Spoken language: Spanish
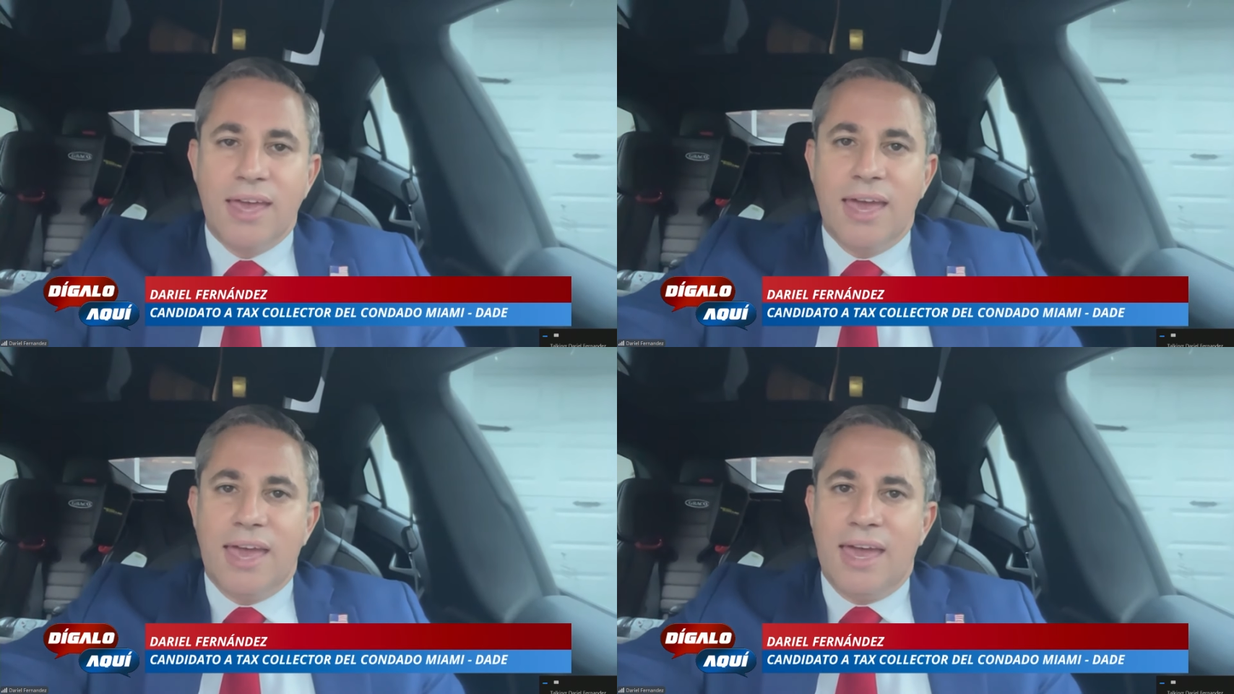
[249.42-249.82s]

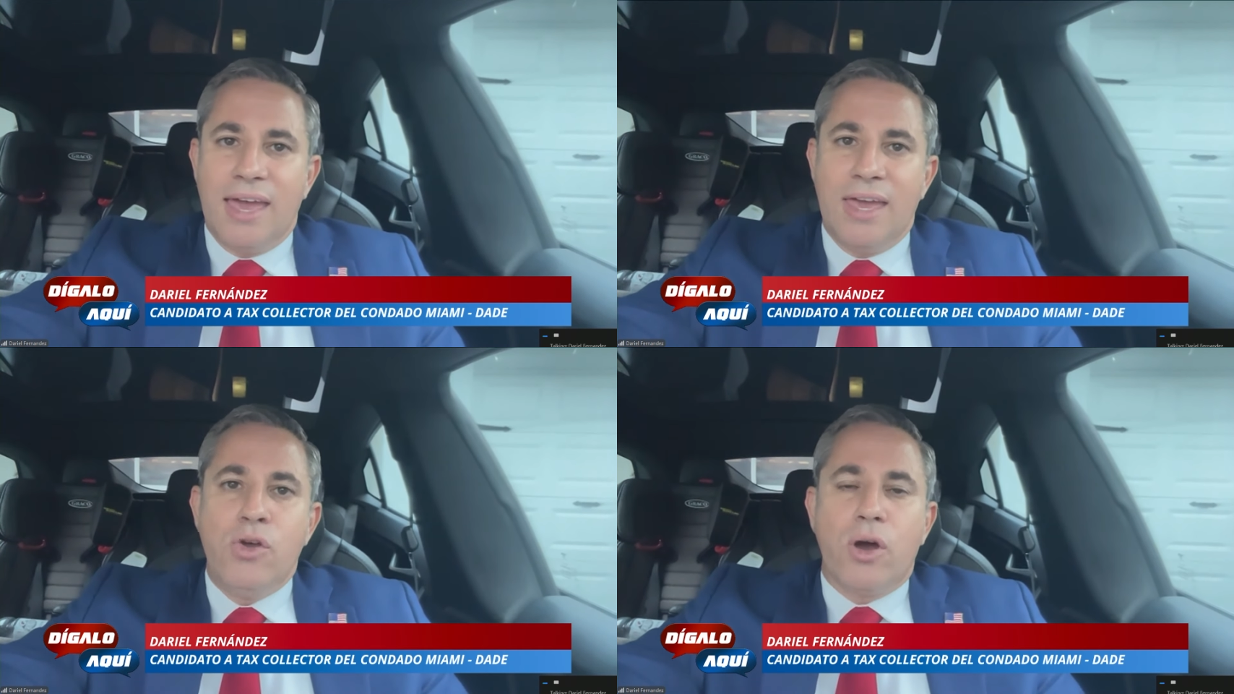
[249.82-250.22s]

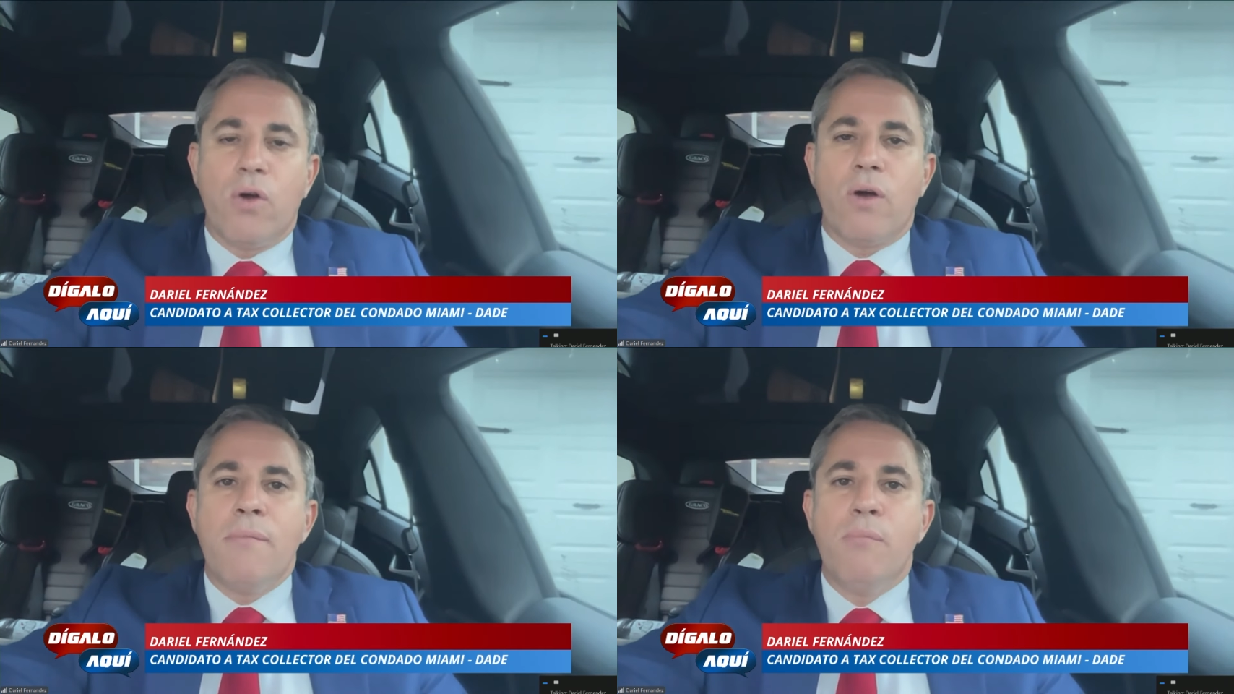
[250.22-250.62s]
eh, y yo
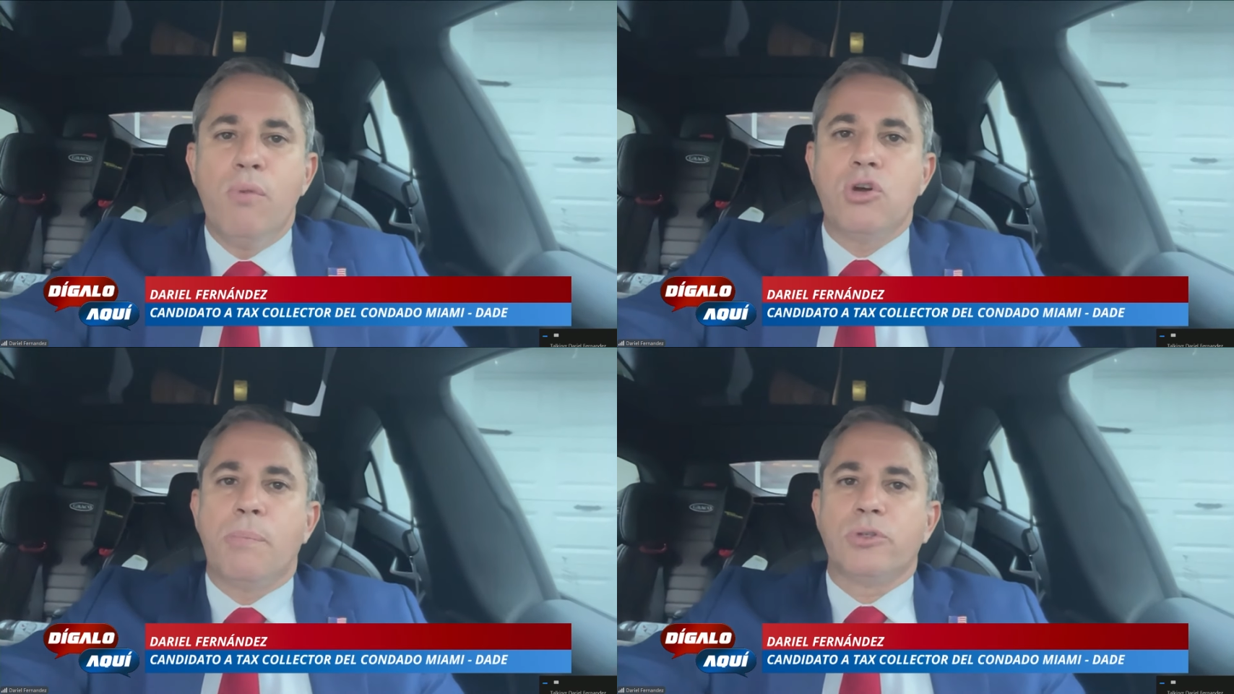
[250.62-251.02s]
creo que hay
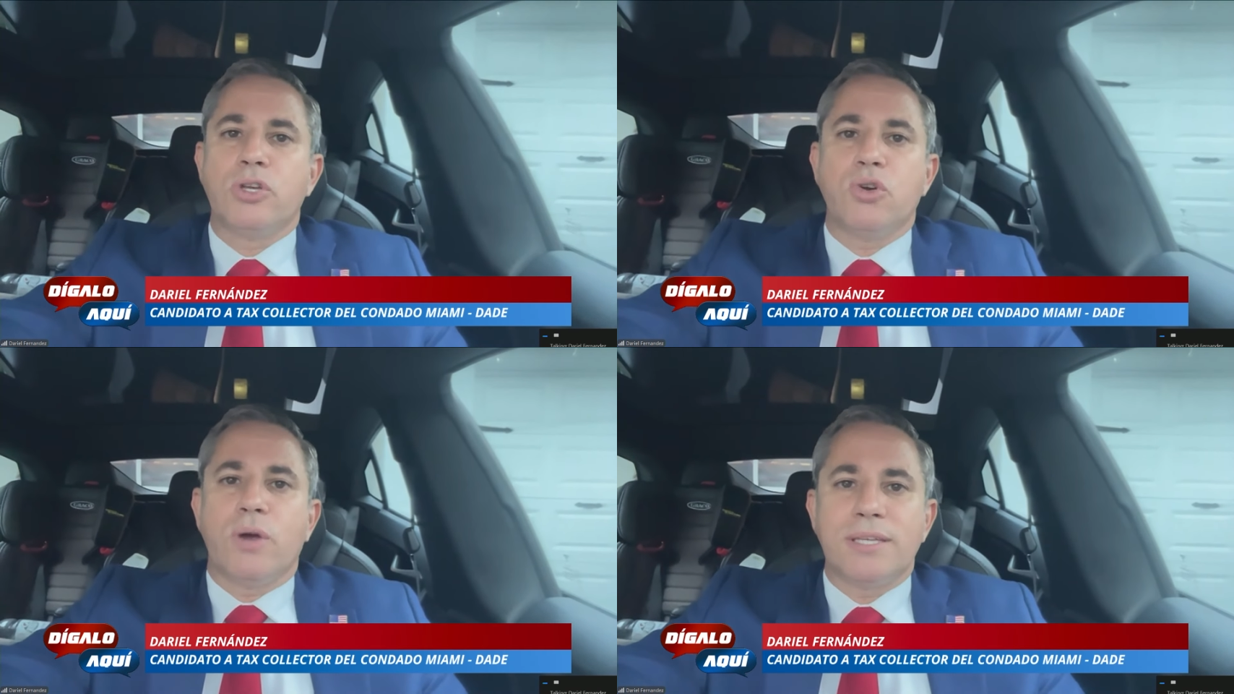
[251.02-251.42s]
muchos
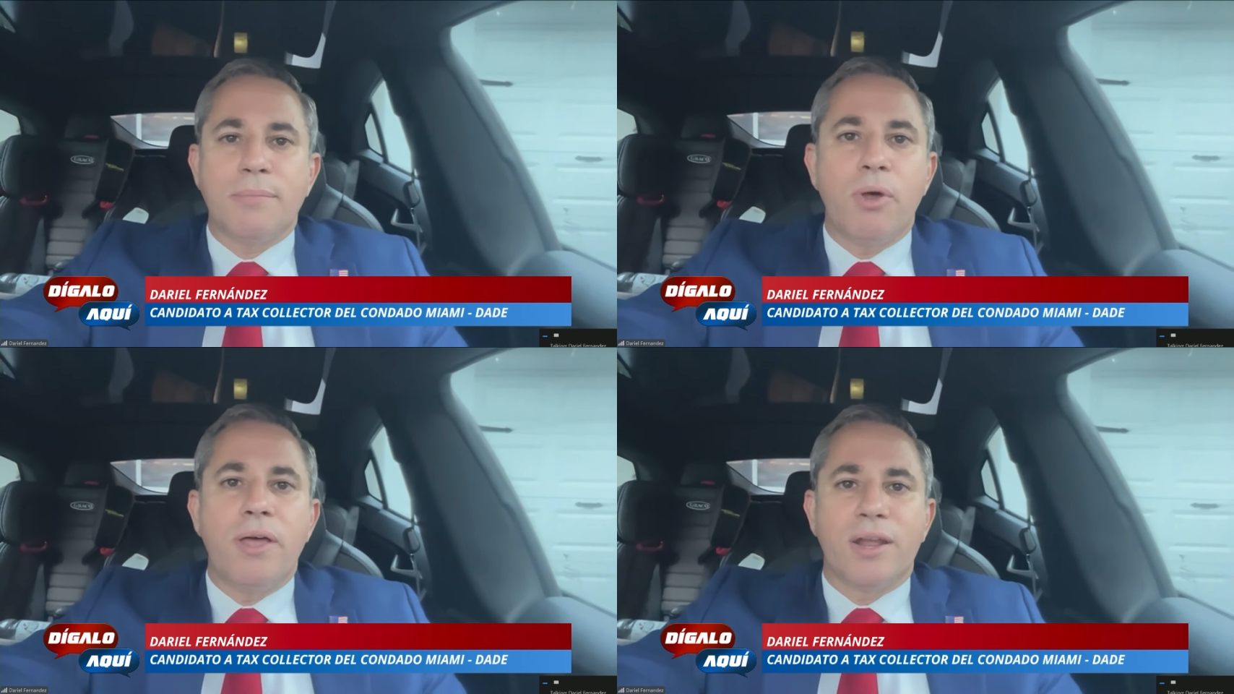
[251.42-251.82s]
procesos que se
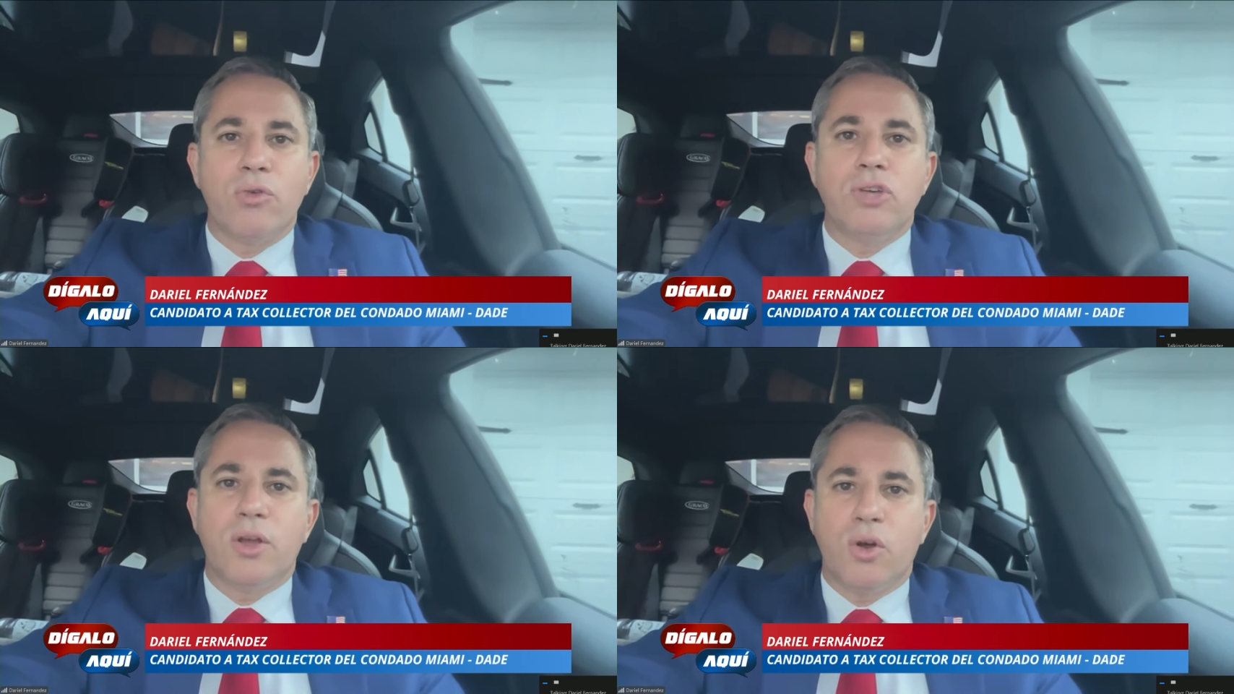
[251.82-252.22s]
pueden
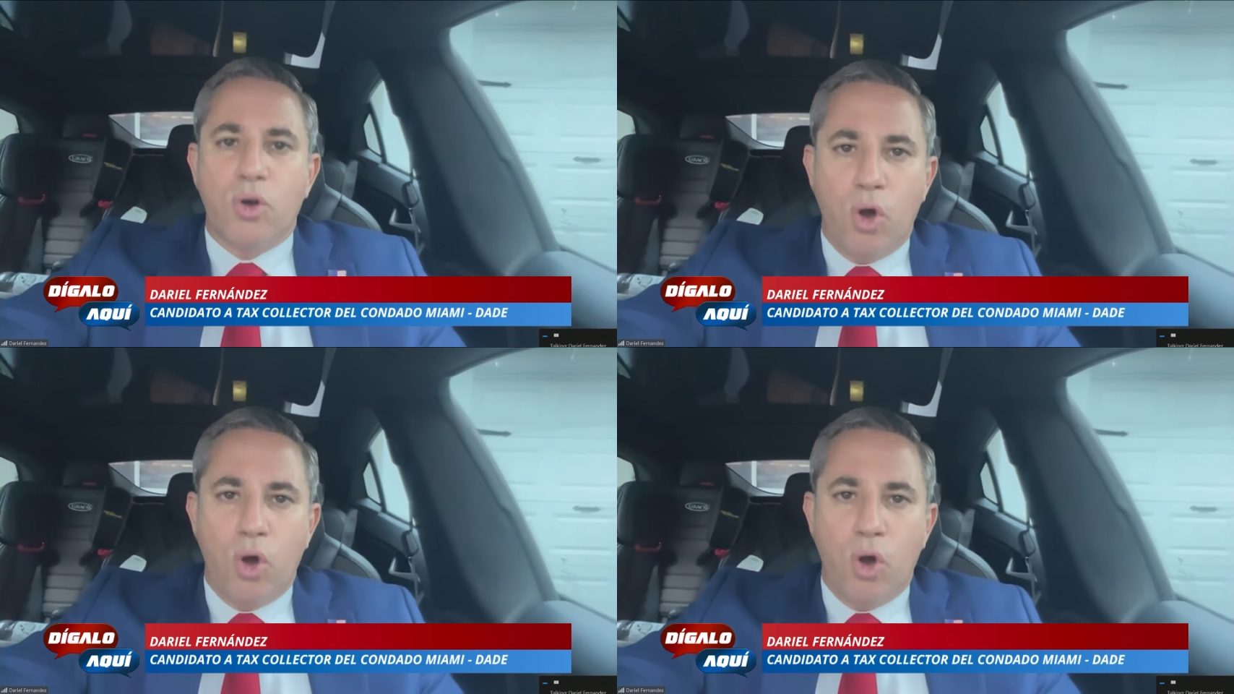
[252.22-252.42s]
reducir